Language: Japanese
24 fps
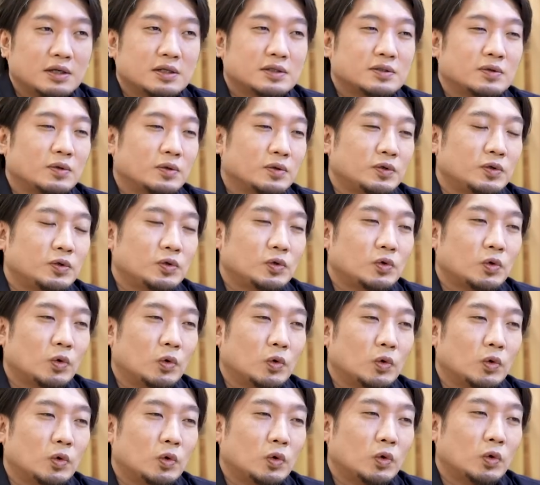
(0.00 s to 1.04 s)
そういう
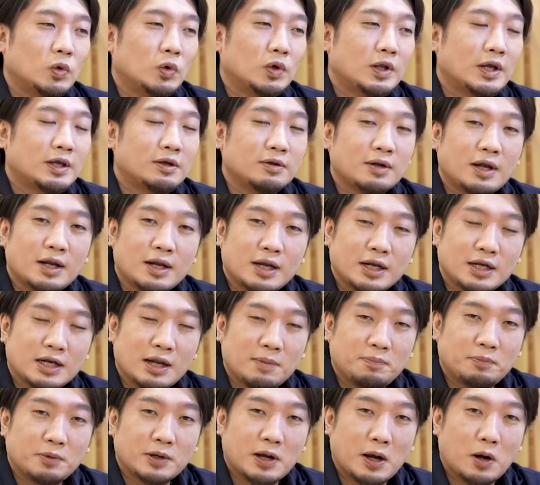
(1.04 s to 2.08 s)
こう
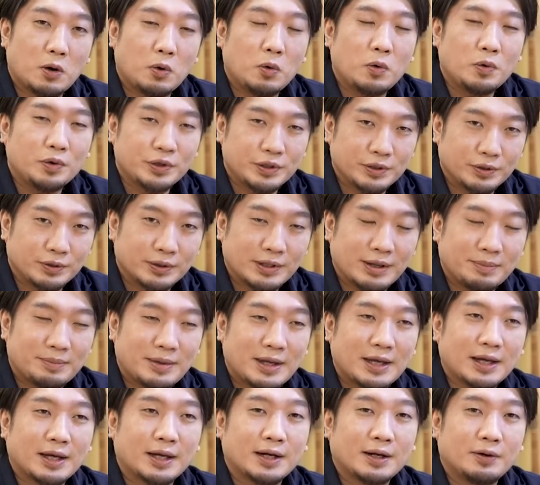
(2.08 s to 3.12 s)
レギュラーラインナップが多いような
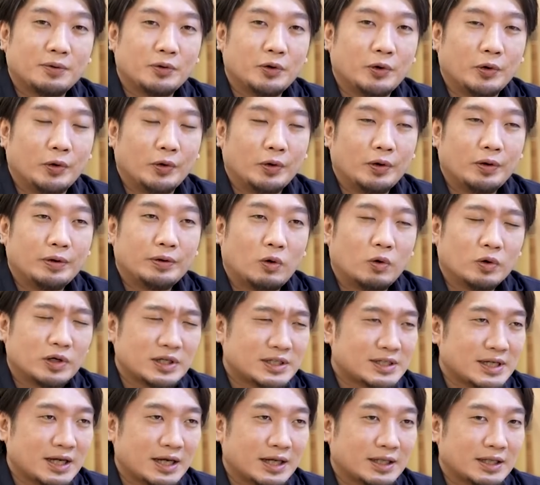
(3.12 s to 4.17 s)
銘柄を掘
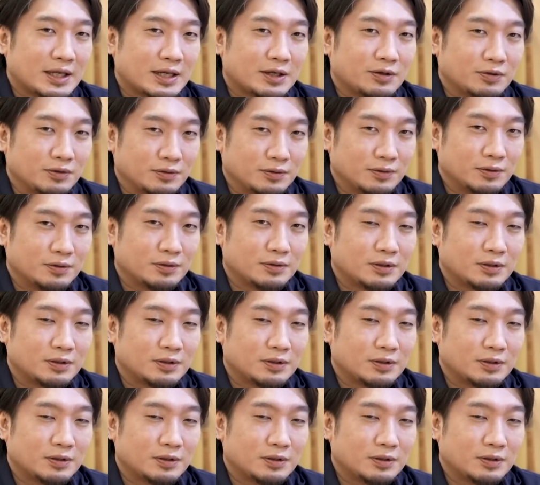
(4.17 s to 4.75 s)
り下げていくっ